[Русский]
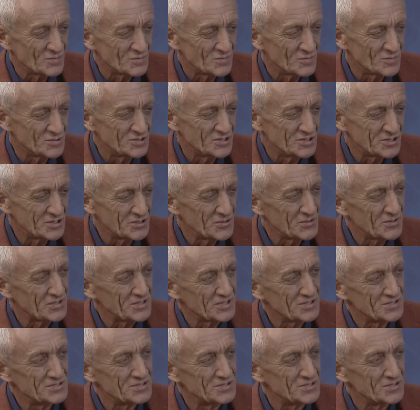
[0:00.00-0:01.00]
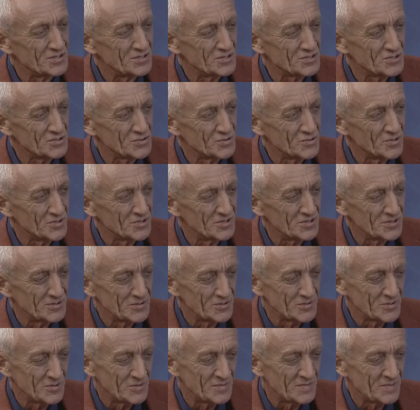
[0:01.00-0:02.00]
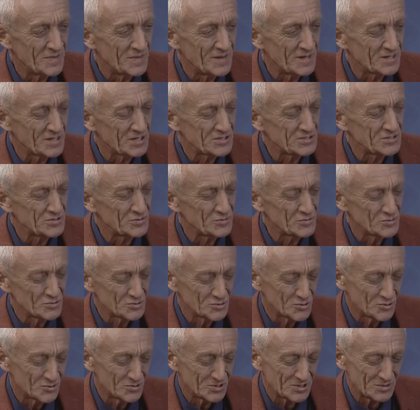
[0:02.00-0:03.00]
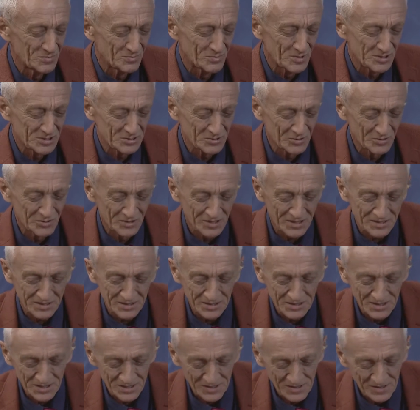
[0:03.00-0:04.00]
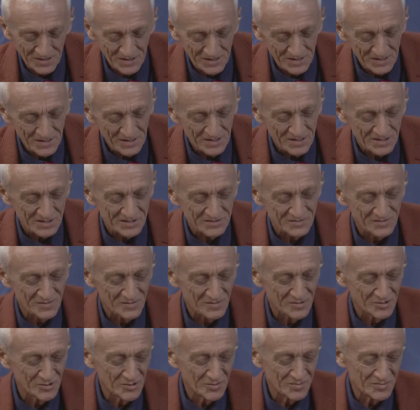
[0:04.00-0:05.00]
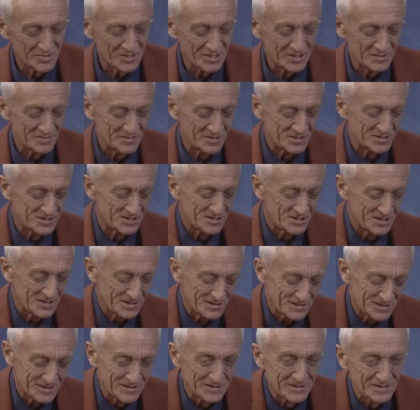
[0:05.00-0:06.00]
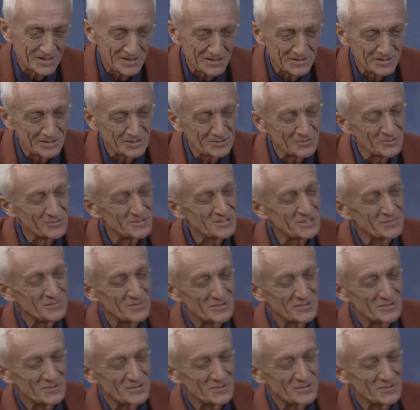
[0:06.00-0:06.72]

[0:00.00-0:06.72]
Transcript: учитывая конституционную конституционный постулат на свобода перемещения, да, и не только угу.